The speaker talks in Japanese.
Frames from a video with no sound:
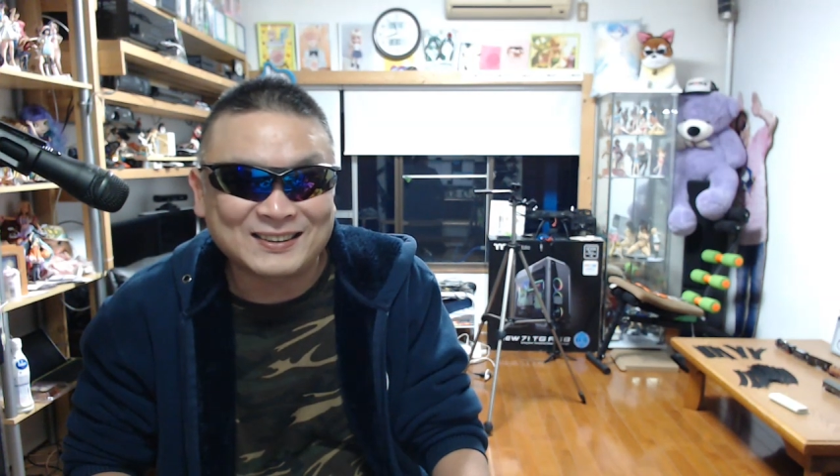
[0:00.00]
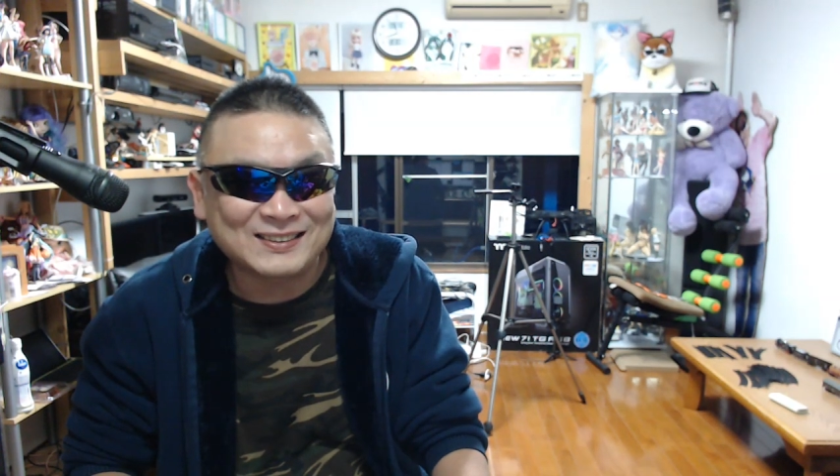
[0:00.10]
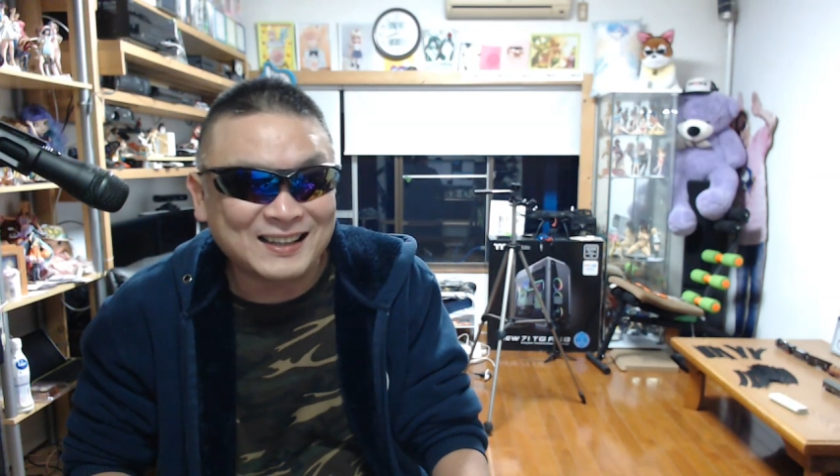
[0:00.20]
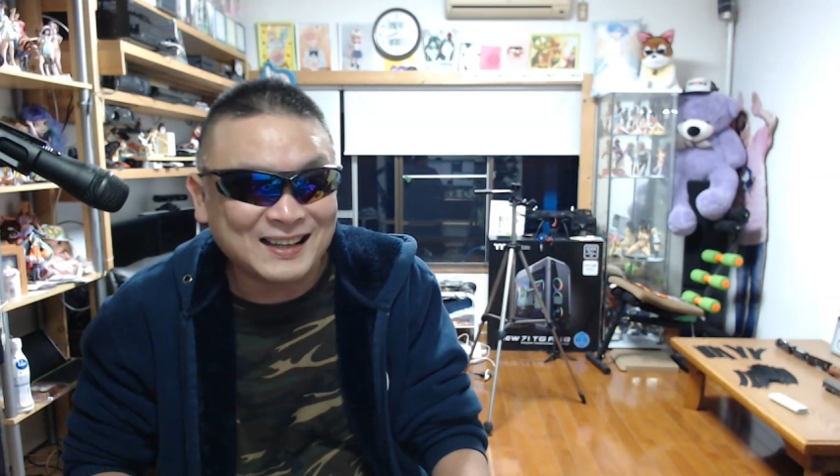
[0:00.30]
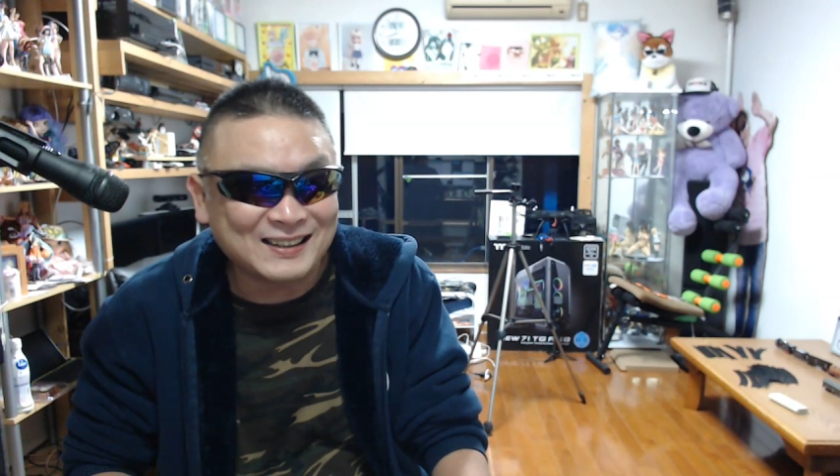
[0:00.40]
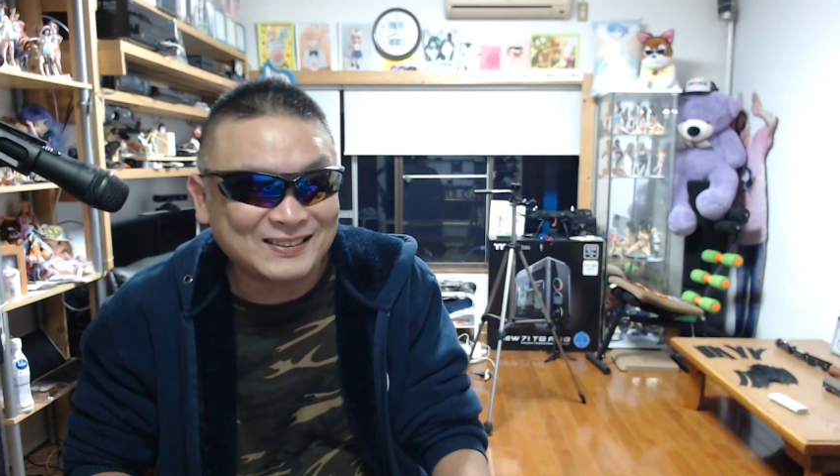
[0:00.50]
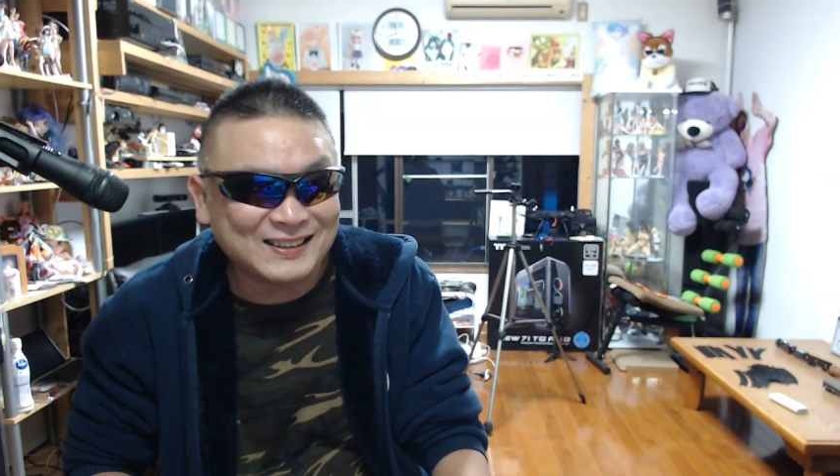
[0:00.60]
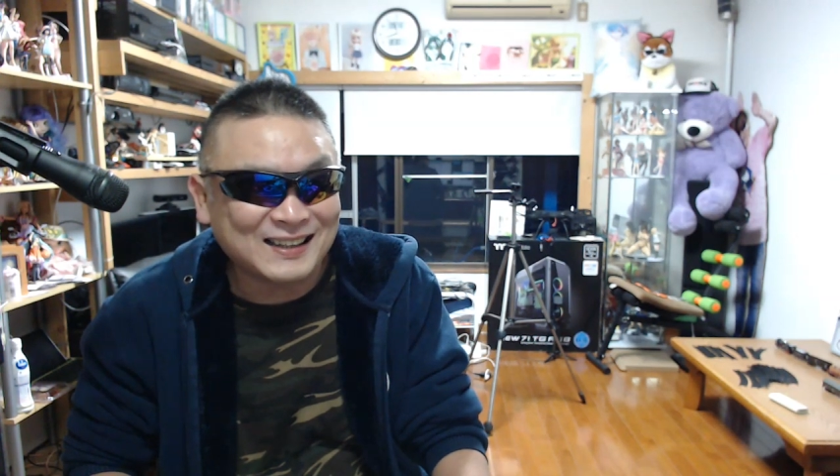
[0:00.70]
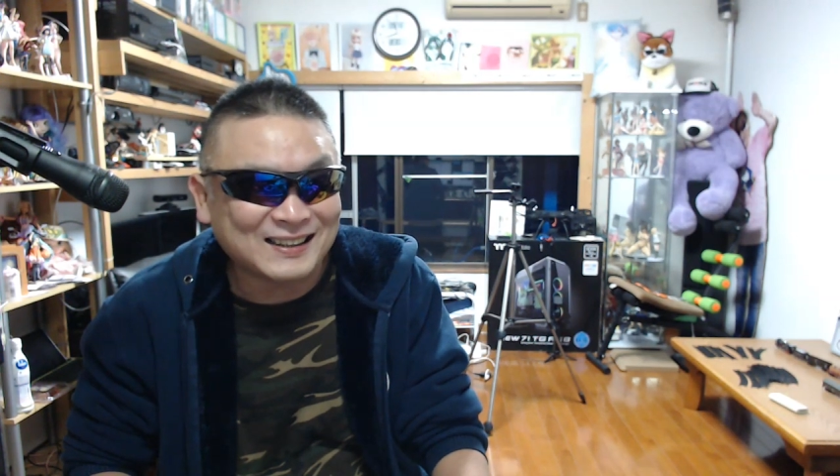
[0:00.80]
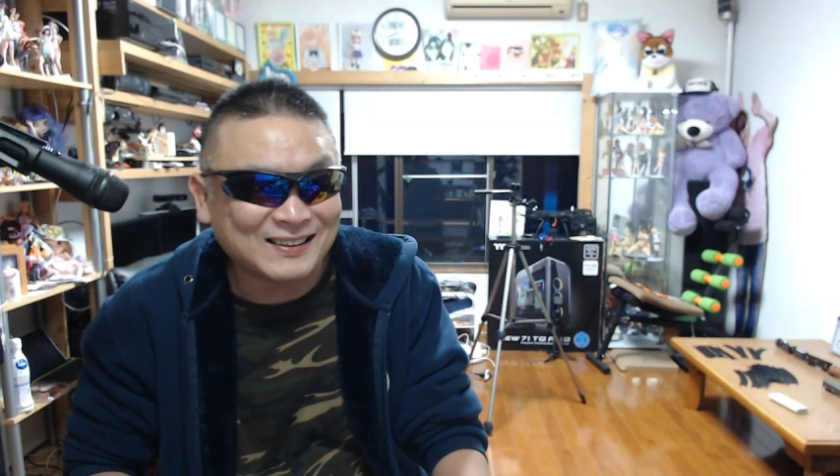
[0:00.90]
そんな内
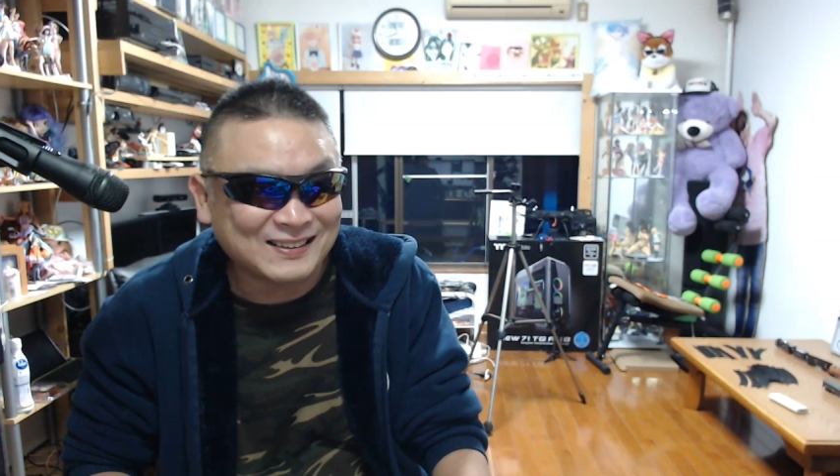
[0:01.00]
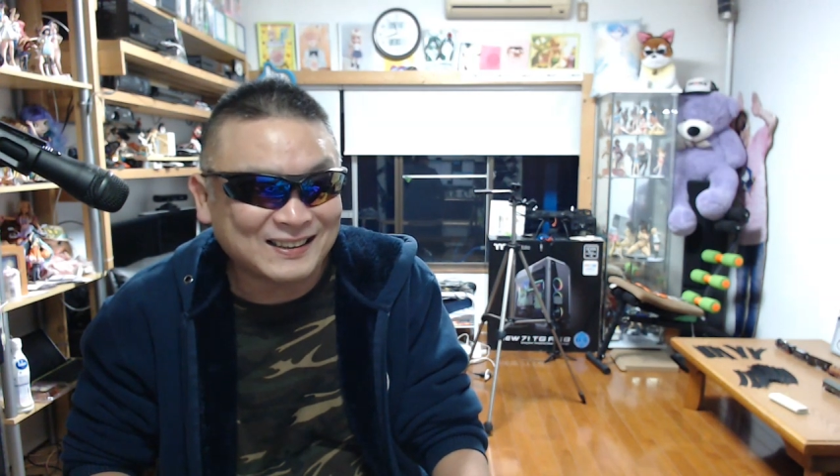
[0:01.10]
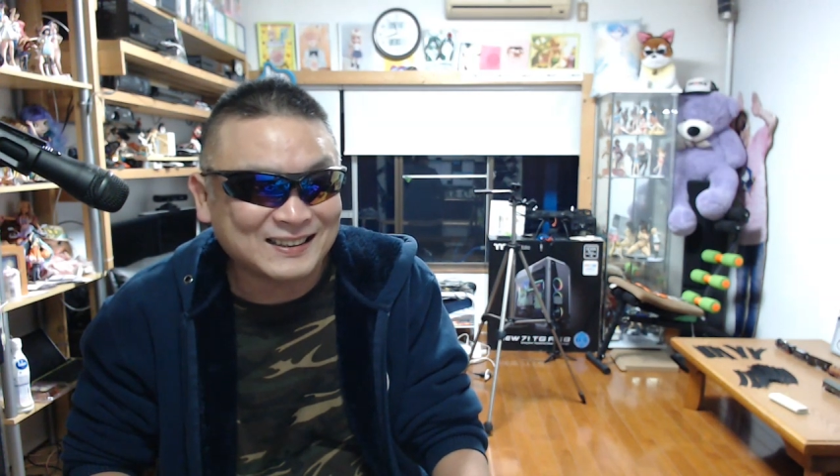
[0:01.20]
容なんだろうね、